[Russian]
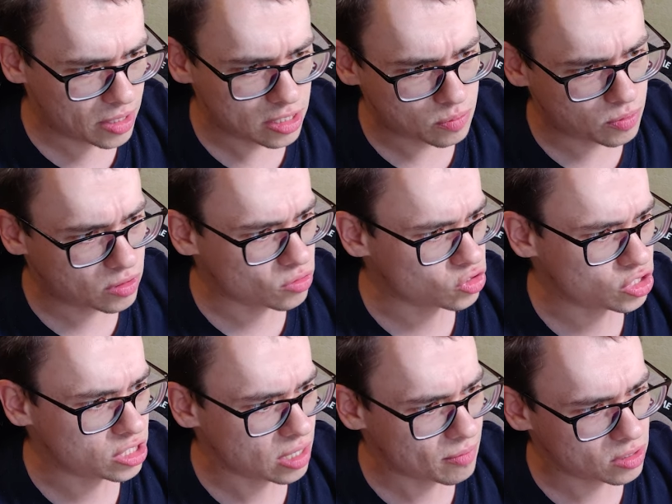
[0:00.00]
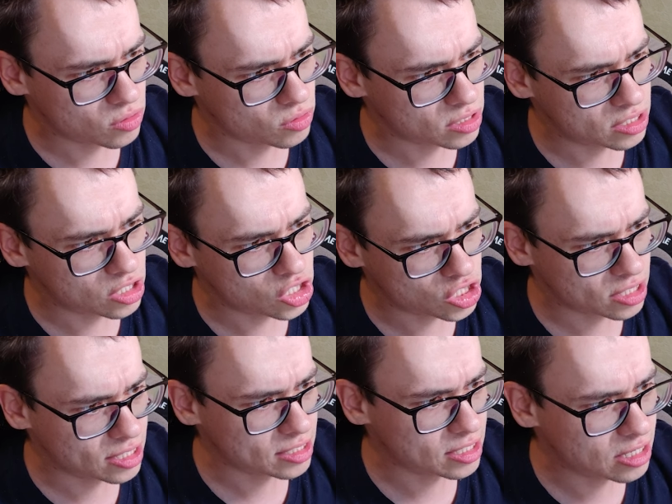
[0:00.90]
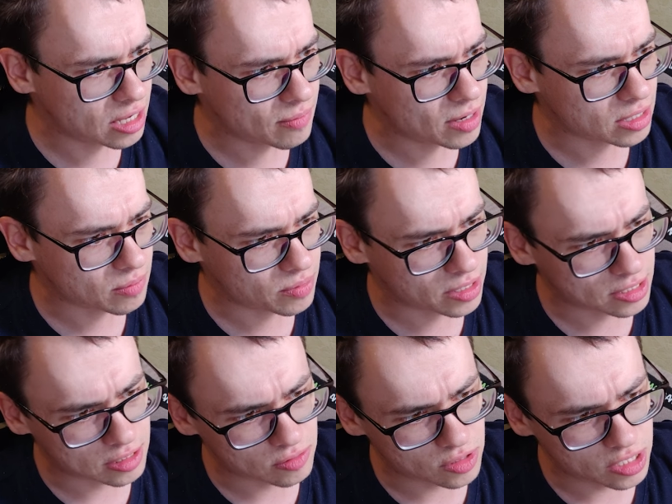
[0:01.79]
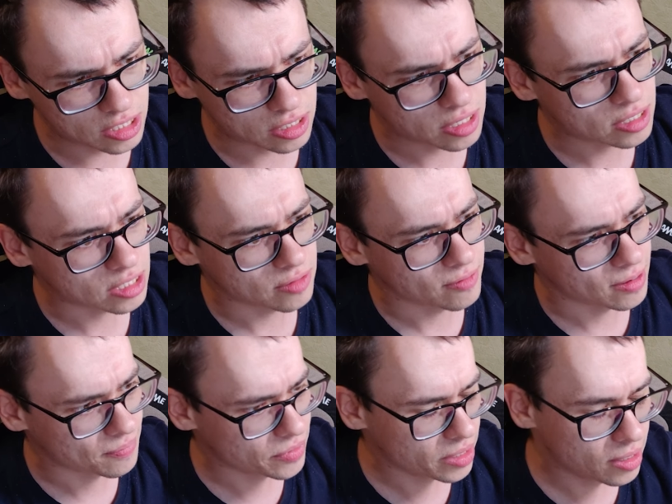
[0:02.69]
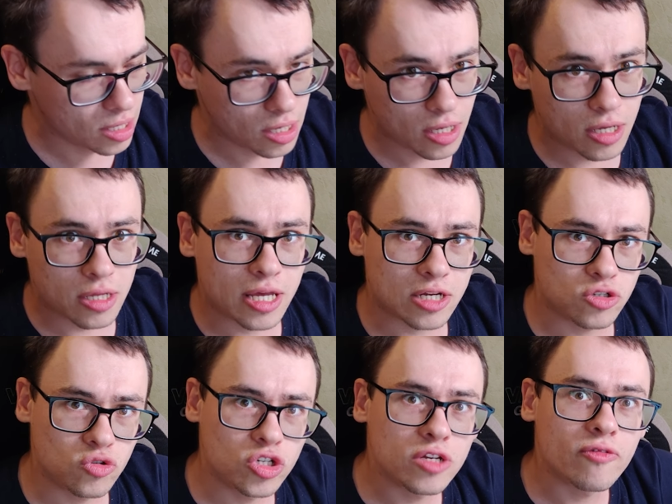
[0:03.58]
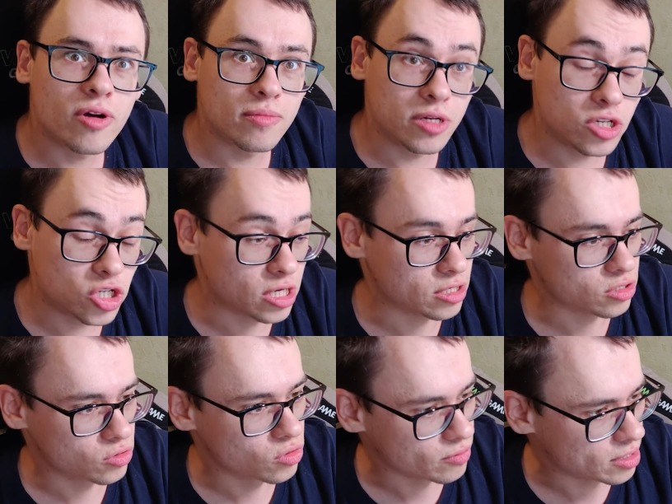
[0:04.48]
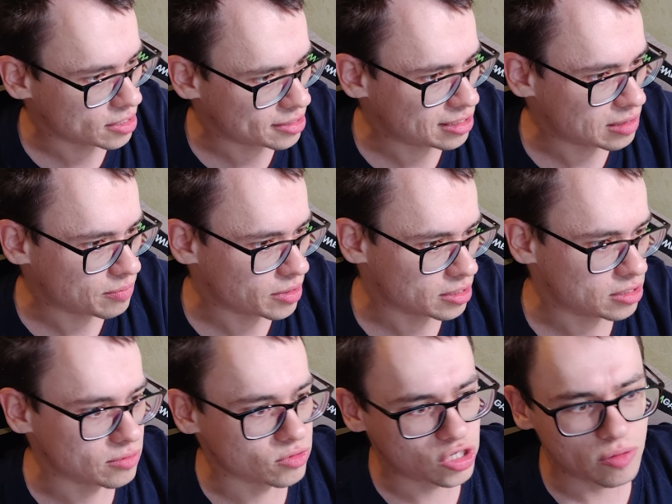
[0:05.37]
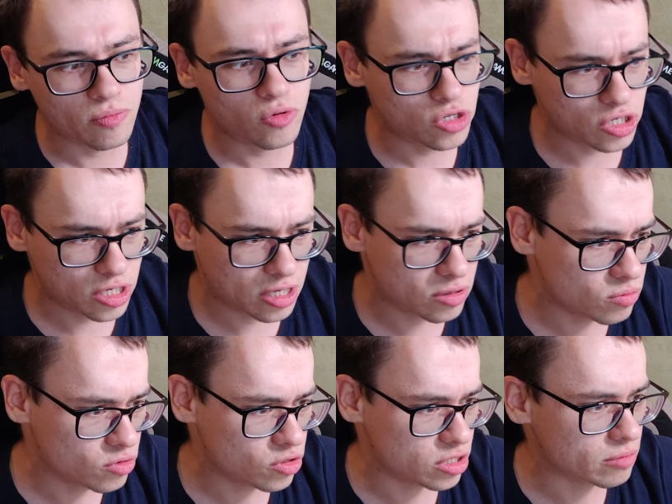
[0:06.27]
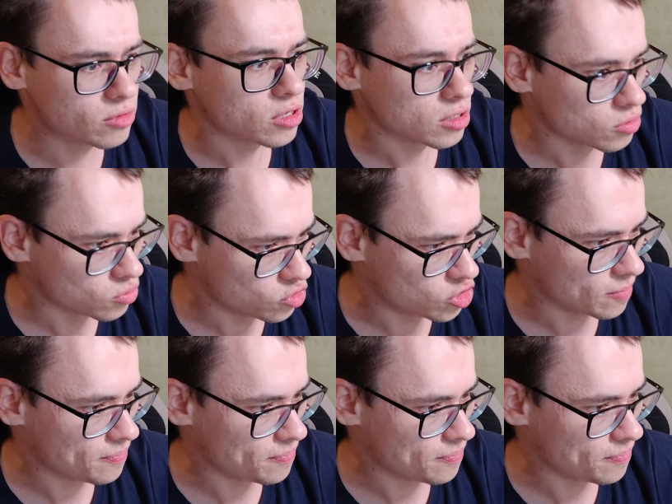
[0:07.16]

принципе, то же самое, только здесь 16 гигабайт оператива, здесь 32. Также уже вам решать, сколько вы хотите оператив. Чем больше, я думаю, тем лучше.